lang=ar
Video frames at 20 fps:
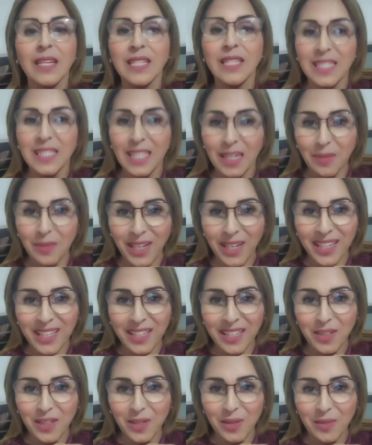السلام
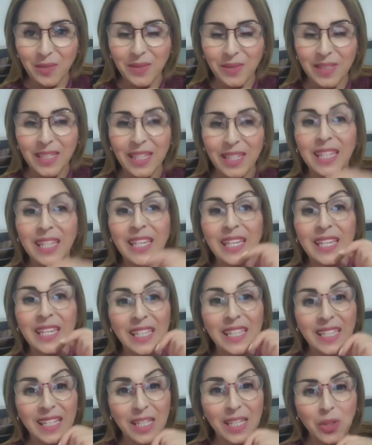عليكم
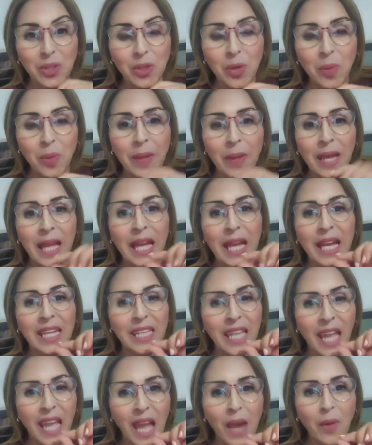اليوم
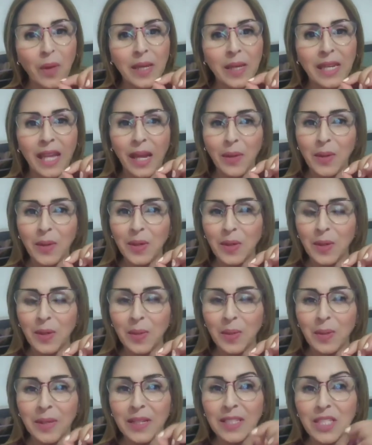غنحاول نعاونكم
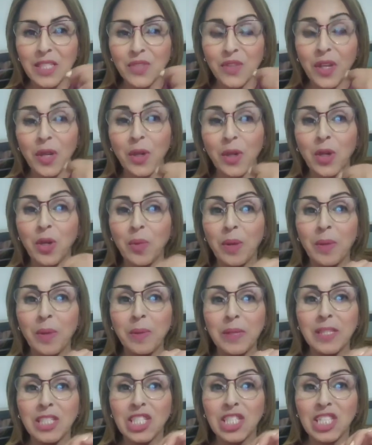تفرقوا ما بين
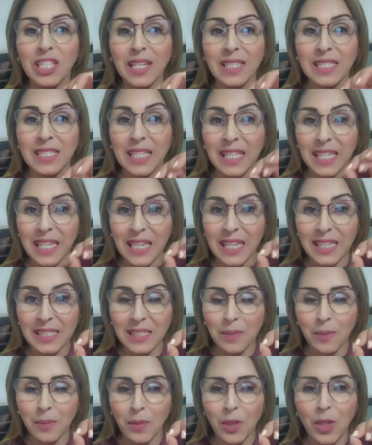الشخص
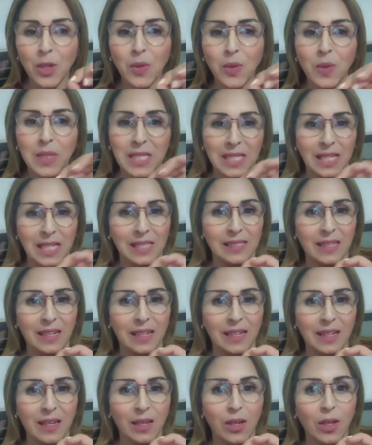الكاذب والصادق
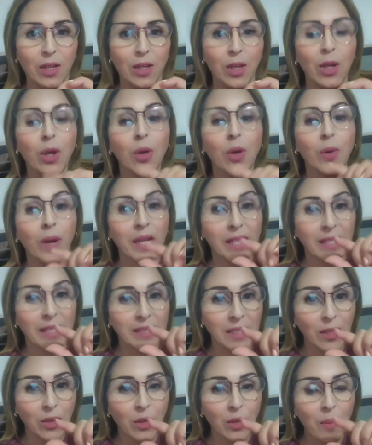
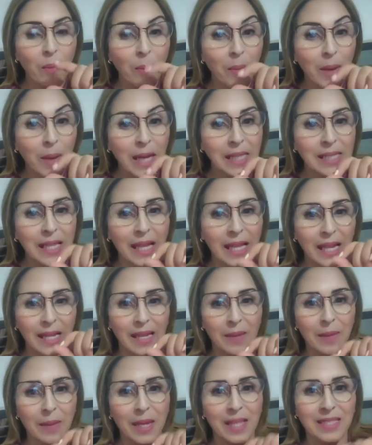وغنعطيكم بعض
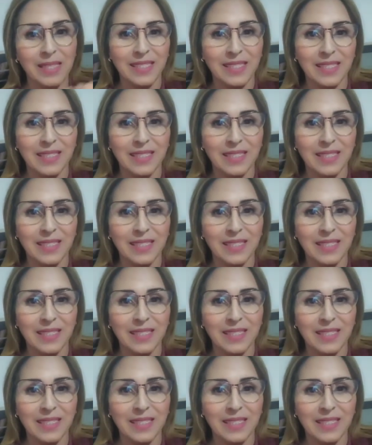العلامات